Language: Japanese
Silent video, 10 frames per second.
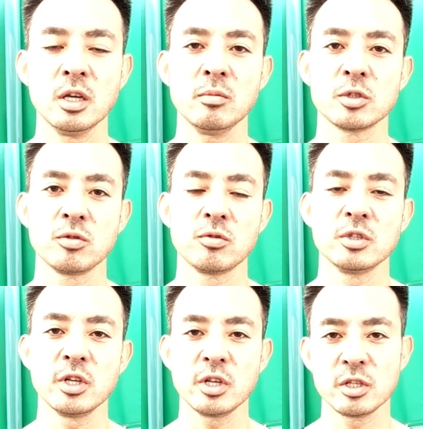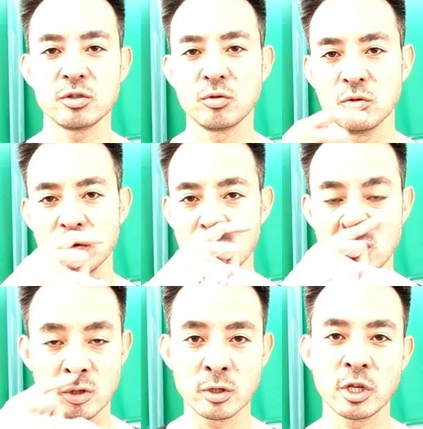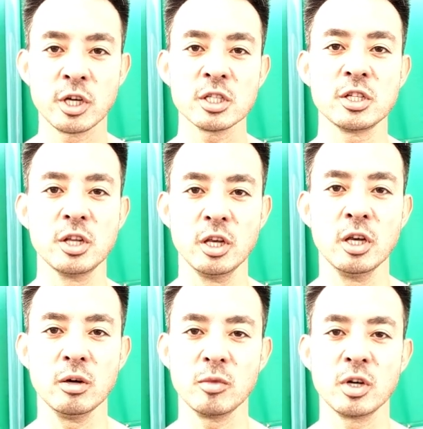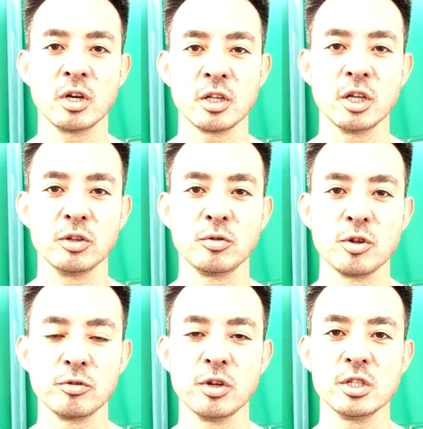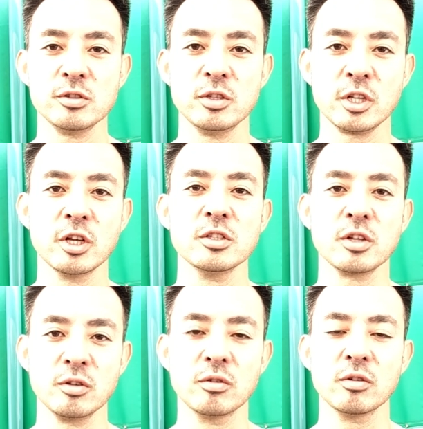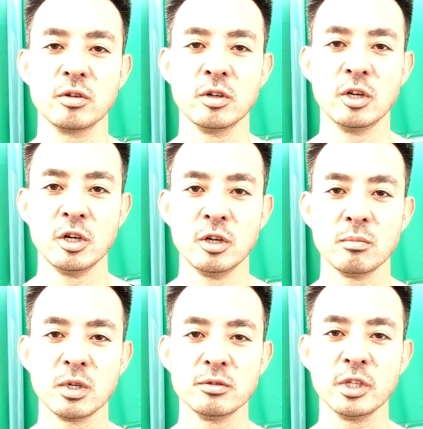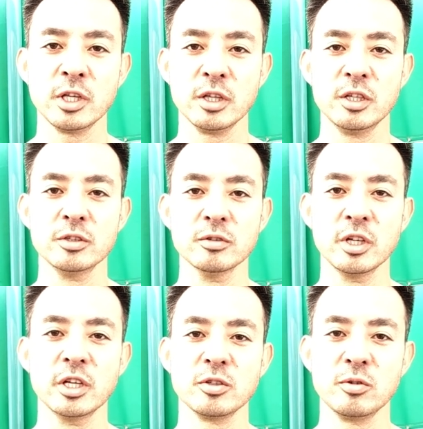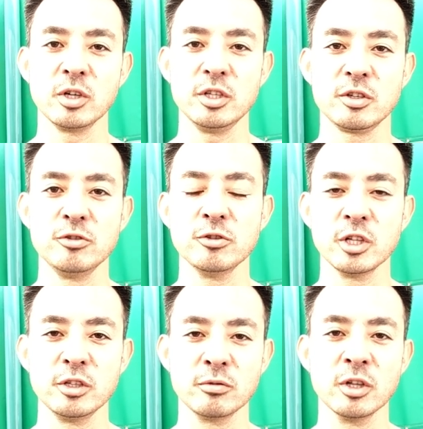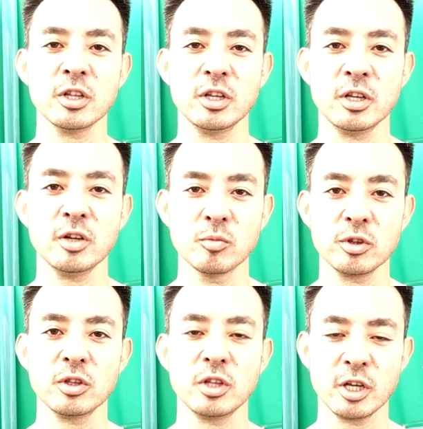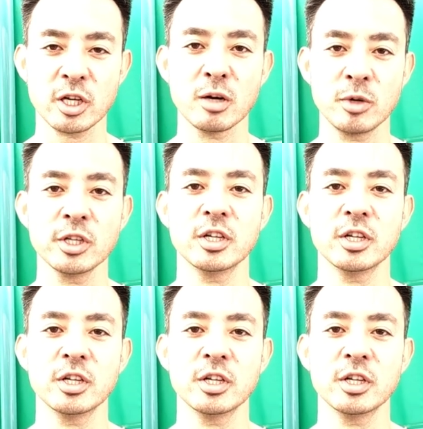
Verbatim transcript: いやまあ直前ちょっと怪我してあんま納得いく練習できないんですけど、はい、まあ普段やってるんでそれがいい球になってるかなって思って頑張り